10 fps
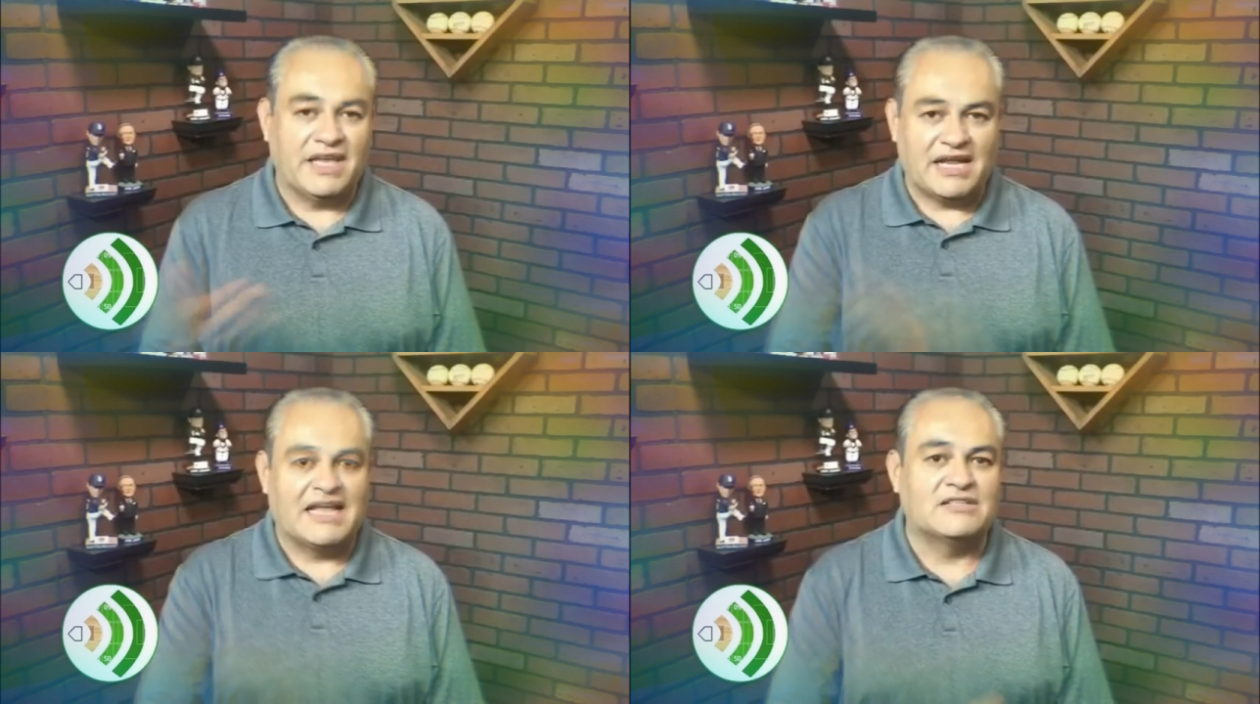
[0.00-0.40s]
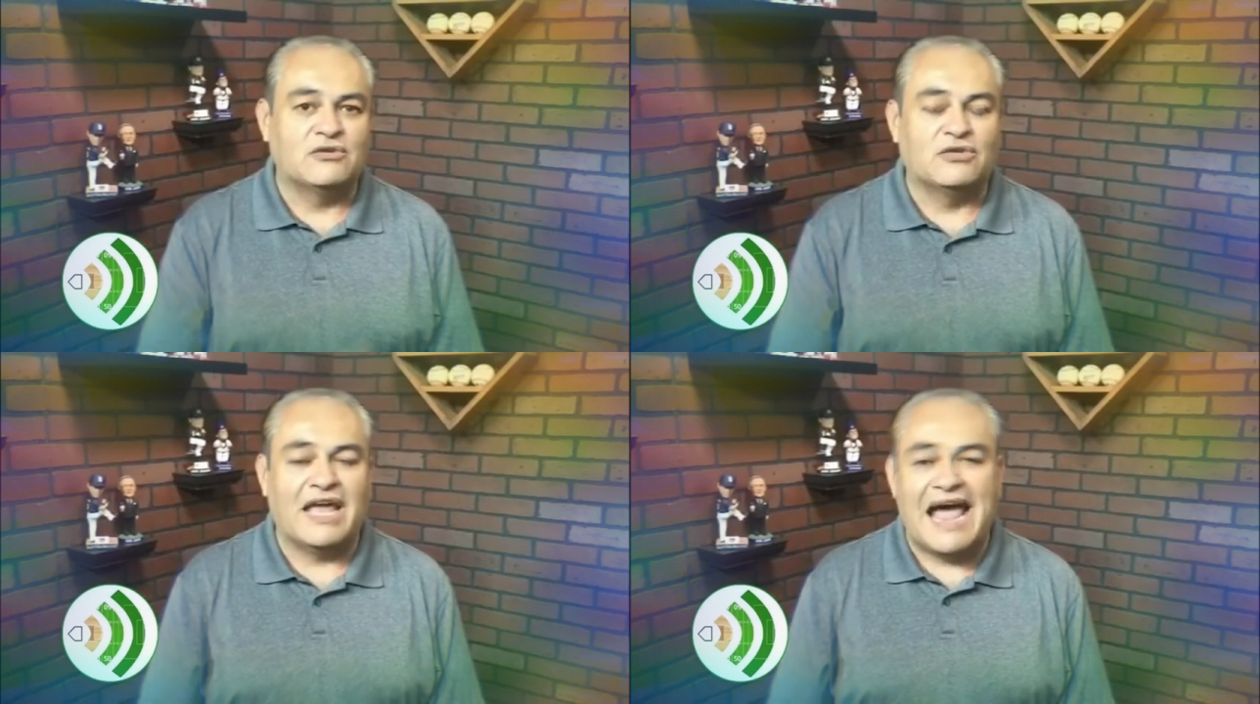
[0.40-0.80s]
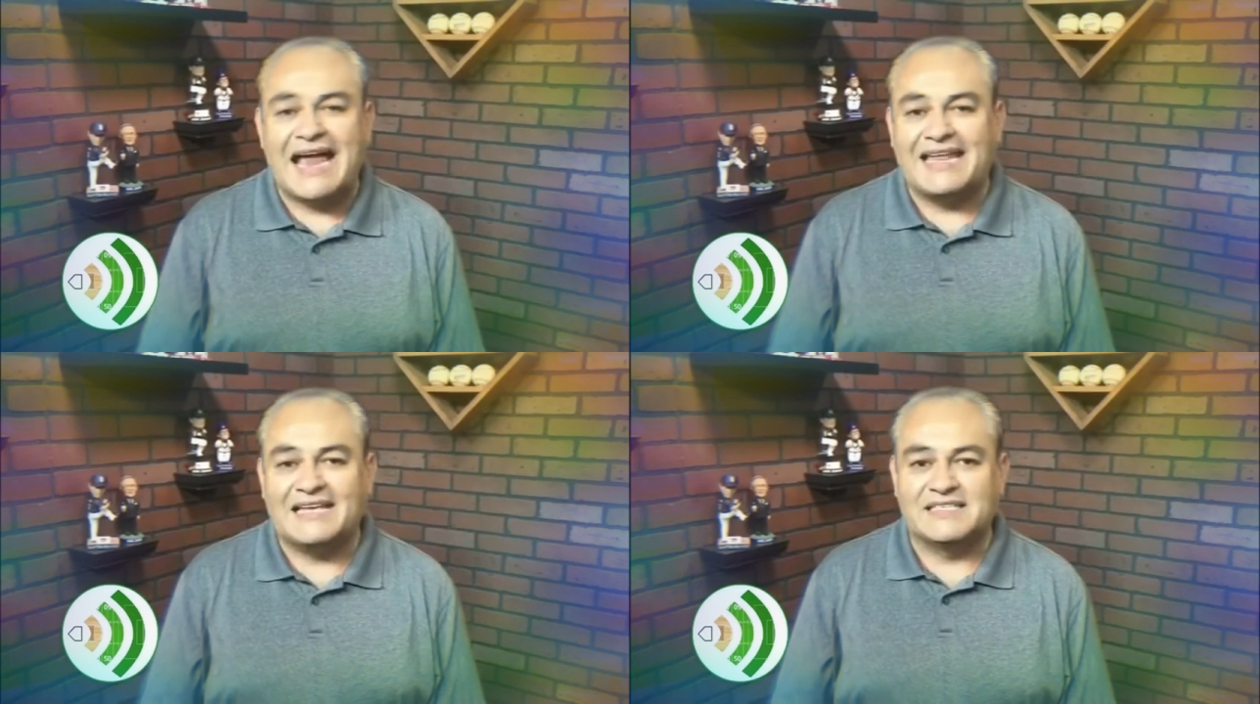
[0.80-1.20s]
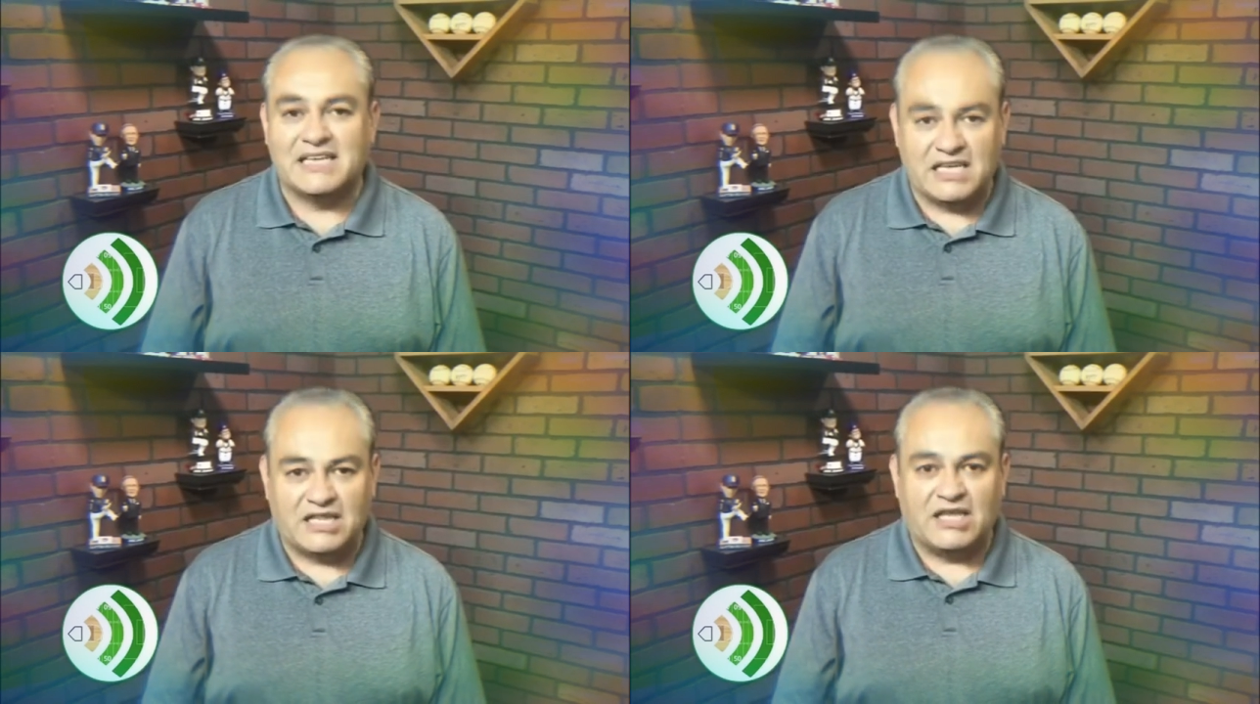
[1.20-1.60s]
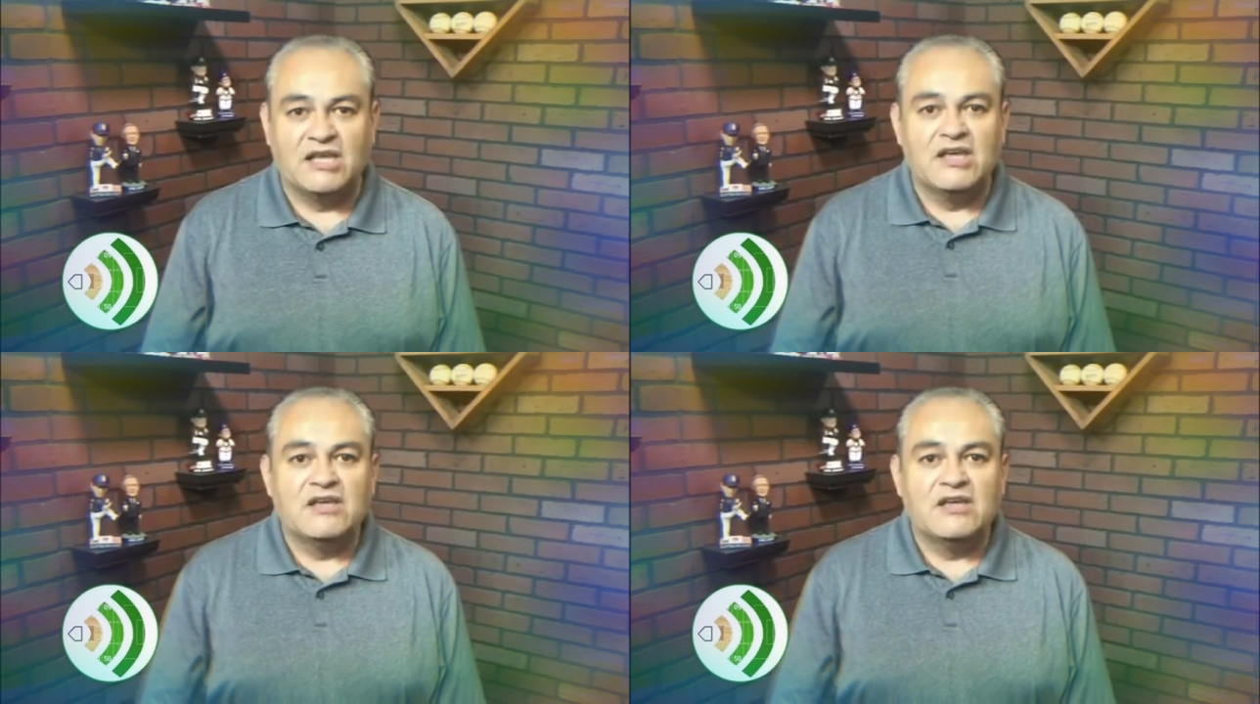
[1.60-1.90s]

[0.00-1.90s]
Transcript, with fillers: y el caso de Alex Liri.